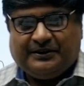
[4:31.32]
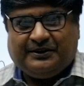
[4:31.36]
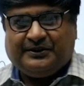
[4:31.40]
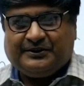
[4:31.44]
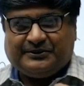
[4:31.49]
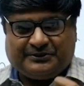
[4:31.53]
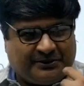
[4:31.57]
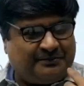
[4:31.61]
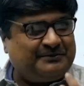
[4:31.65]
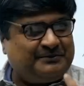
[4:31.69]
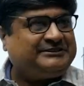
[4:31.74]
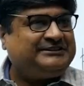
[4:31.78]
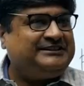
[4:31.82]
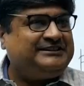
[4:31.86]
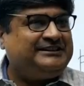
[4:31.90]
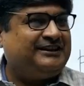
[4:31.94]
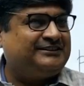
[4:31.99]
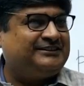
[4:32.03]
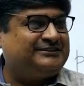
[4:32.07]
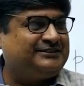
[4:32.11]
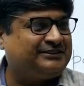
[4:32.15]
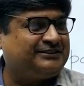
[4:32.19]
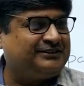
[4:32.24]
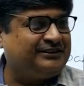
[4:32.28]
समझ नहीं आ
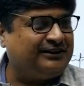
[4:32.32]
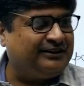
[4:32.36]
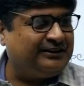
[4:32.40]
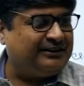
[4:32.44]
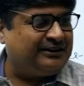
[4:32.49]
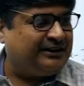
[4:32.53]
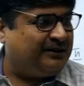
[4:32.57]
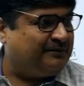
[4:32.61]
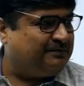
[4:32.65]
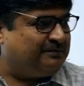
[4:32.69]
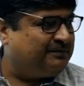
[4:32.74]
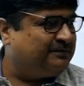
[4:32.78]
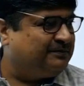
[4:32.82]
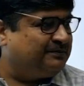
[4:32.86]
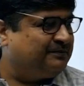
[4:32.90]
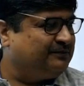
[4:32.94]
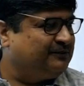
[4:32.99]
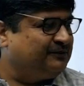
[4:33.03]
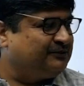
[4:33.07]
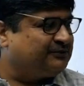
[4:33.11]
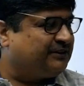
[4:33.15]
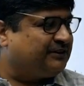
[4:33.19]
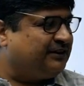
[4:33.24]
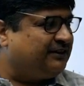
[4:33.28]
सकता अगर आप
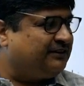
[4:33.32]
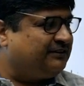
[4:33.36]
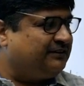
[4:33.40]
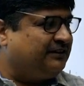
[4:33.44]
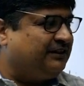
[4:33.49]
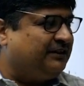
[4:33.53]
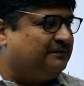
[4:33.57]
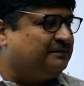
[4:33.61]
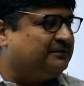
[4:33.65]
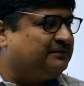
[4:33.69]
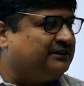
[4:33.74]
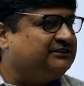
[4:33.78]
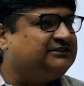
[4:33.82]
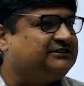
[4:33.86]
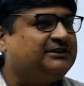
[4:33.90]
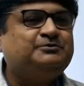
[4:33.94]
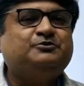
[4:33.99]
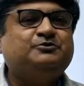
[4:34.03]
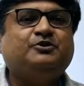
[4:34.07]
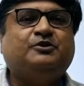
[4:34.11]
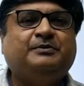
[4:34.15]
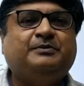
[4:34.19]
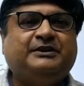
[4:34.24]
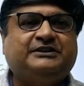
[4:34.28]
उसका आप
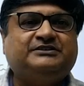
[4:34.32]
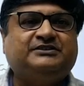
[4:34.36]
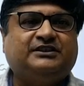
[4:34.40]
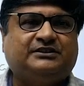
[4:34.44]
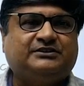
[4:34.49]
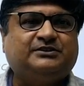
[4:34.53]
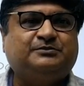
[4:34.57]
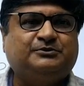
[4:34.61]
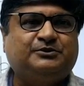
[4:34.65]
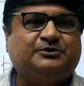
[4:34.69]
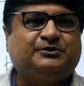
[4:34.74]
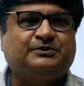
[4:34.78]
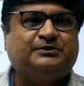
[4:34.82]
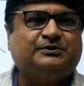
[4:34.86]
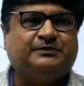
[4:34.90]
कंसेप्चुअल बेस ना समझो